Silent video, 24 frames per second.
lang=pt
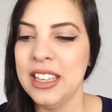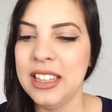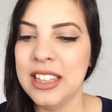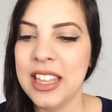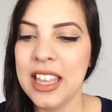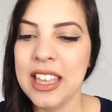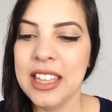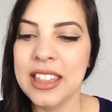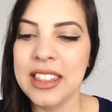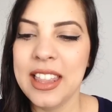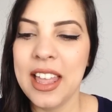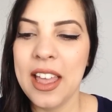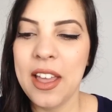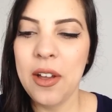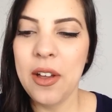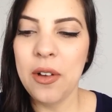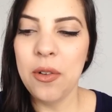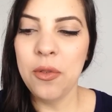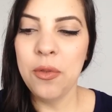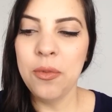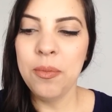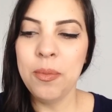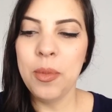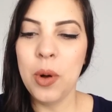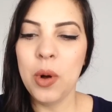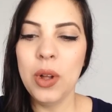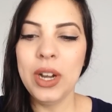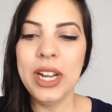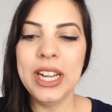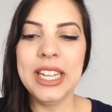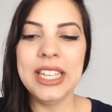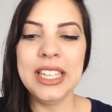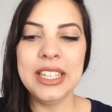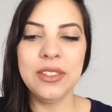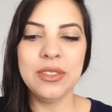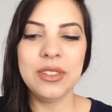e tem até um
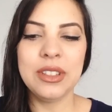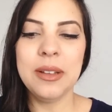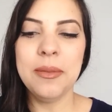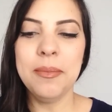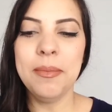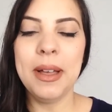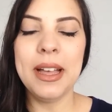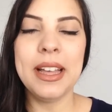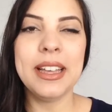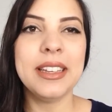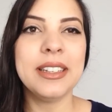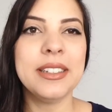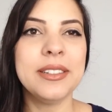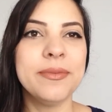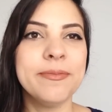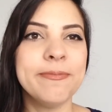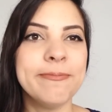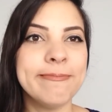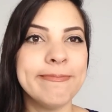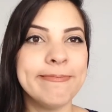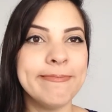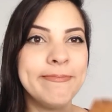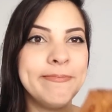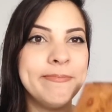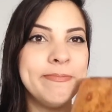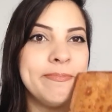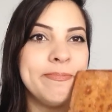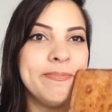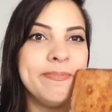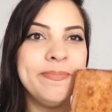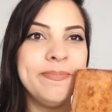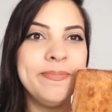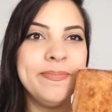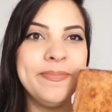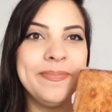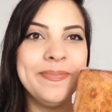bolinho também.
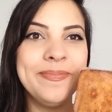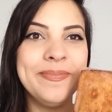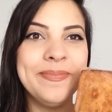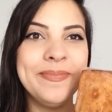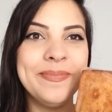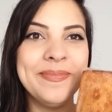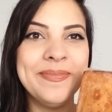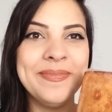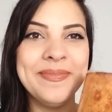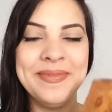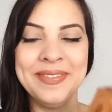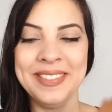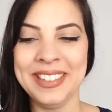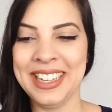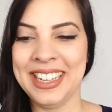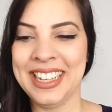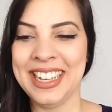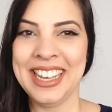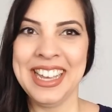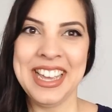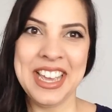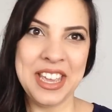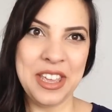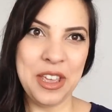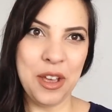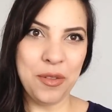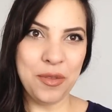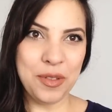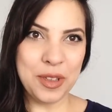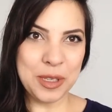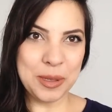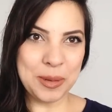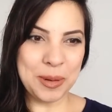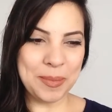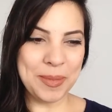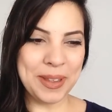Hum. E
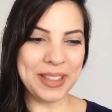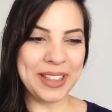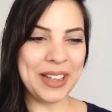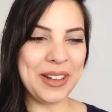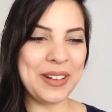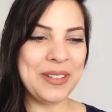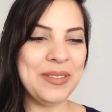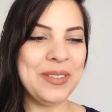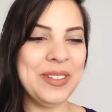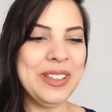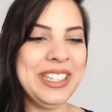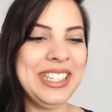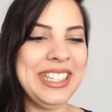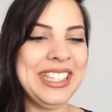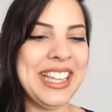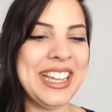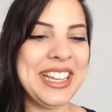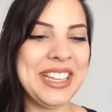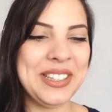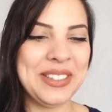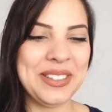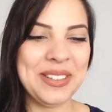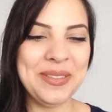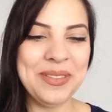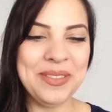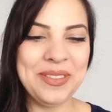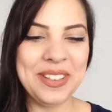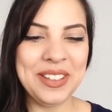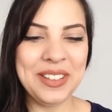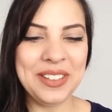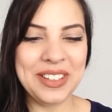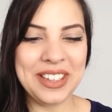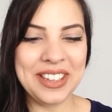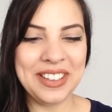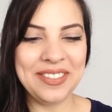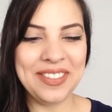eu vim experimentar com vocês. Vamos
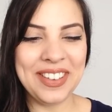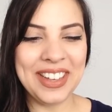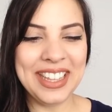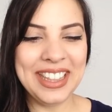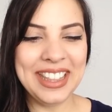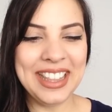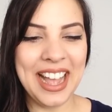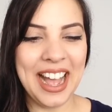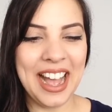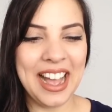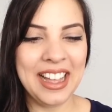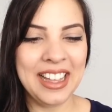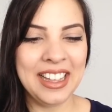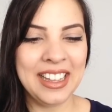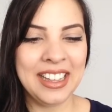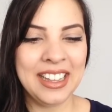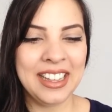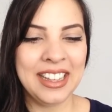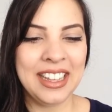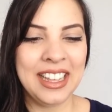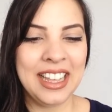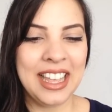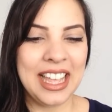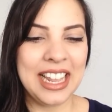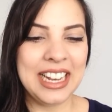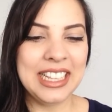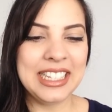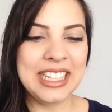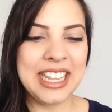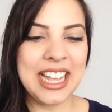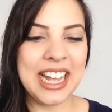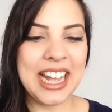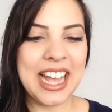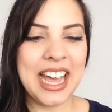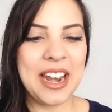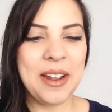ver no que vai dar.
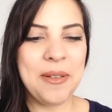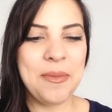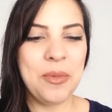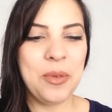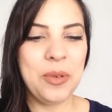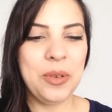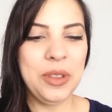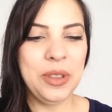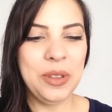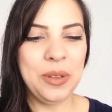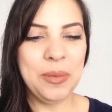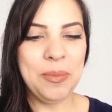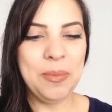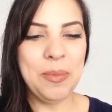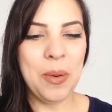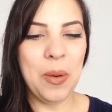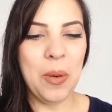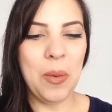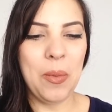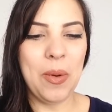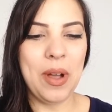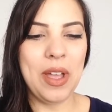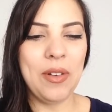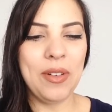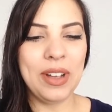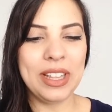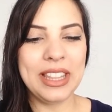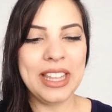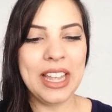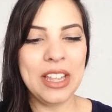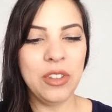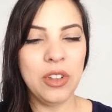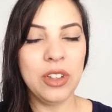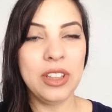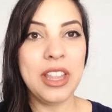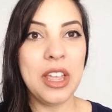Eles têm a cara muito boa. Eu
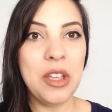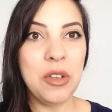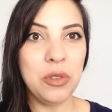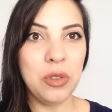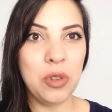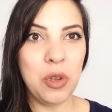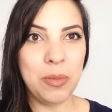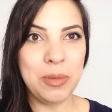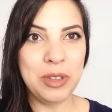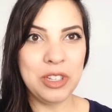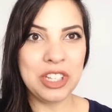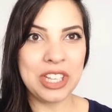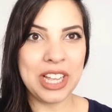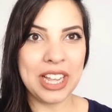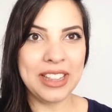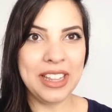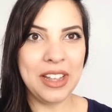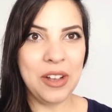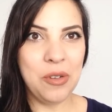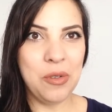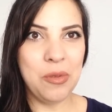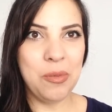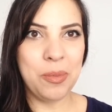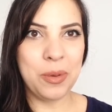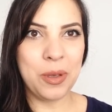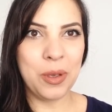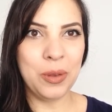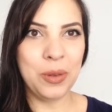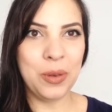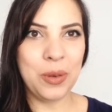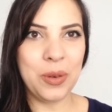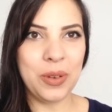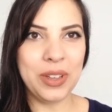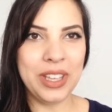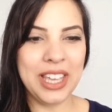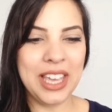até anotei o nome de cada um, porque
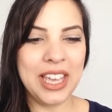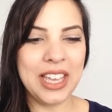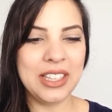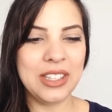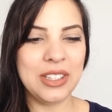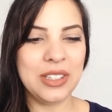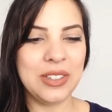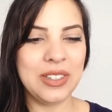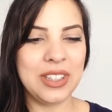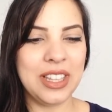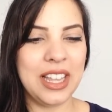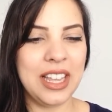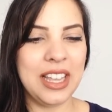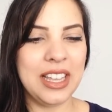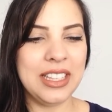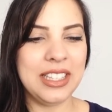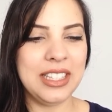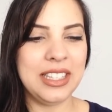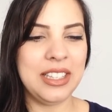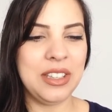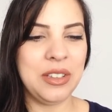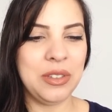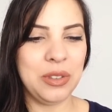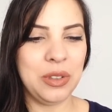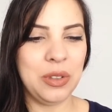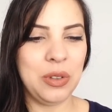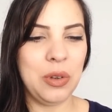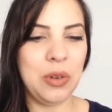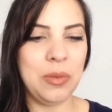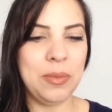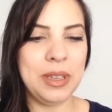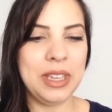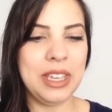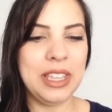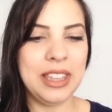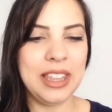eu não conheço, né? Assim, o
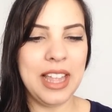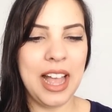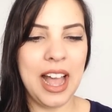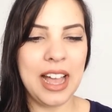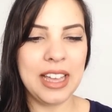nome que